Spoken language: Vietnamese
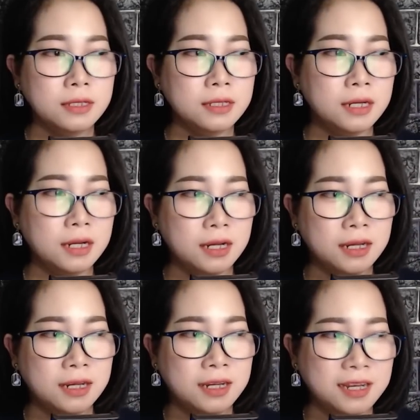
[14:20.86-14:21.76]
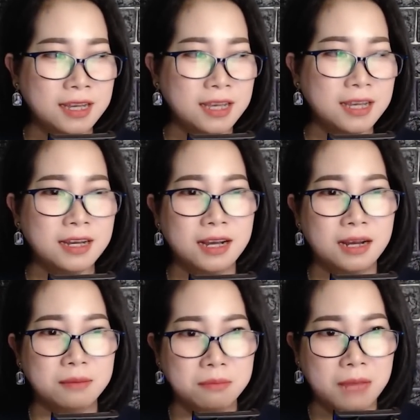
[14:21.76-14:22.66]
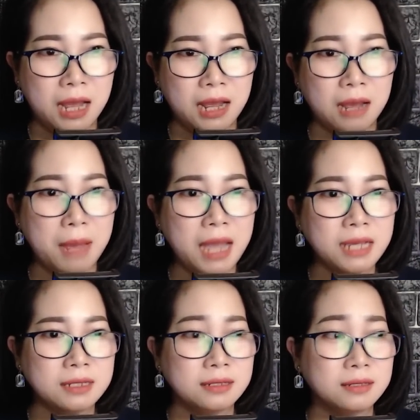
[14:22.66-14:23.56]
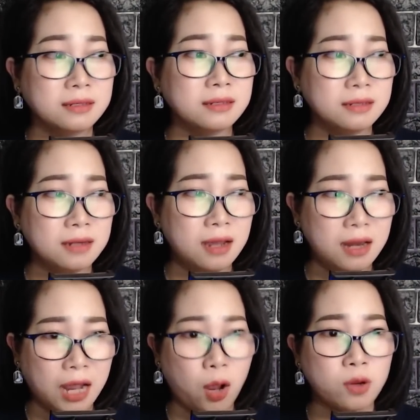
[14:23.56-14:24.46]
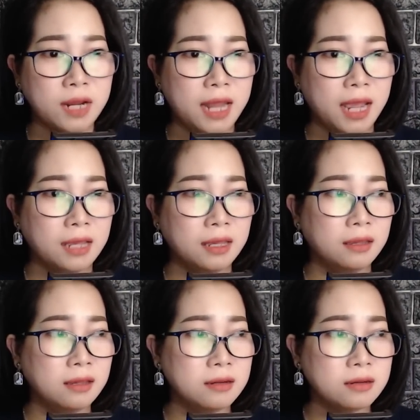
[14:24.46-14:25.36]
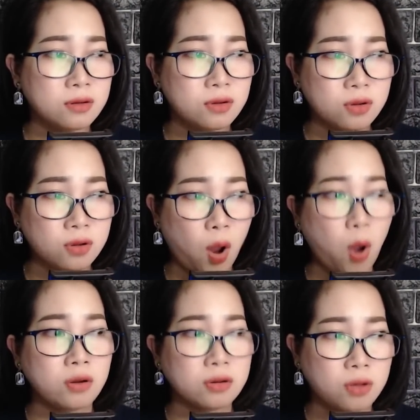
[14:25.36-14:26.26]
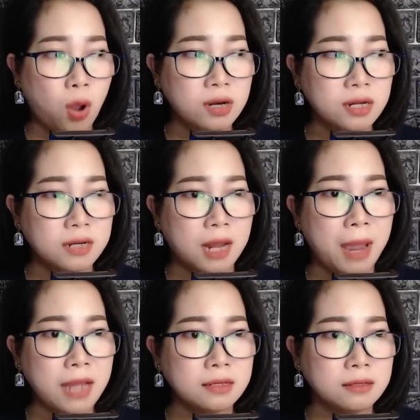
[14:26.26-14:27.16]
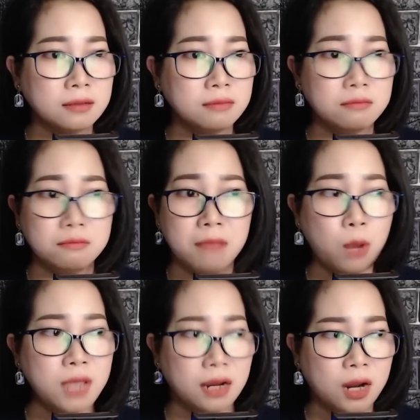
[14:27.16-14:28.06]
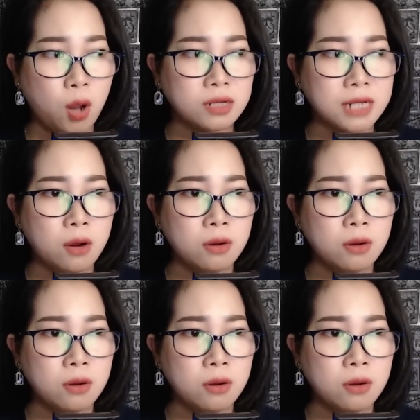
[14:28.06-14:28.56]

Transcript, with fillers: à, à, à, à bác, là con đây nè. Con con Lương nè bác. Bác không nhận ra con sao?